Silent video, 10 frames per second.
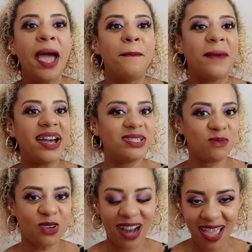Mas
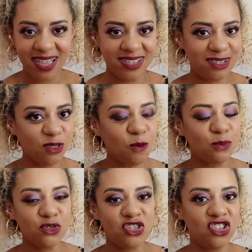fora isso, eu não
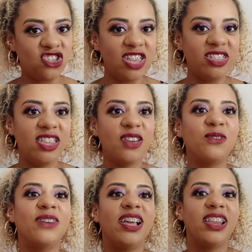puxo de jeito
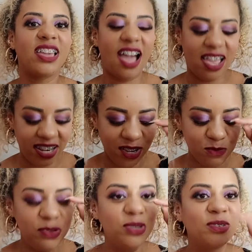nenhum, ele caindo e eu
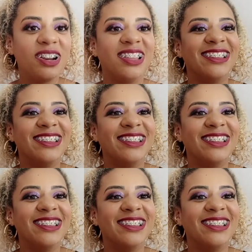pendurando.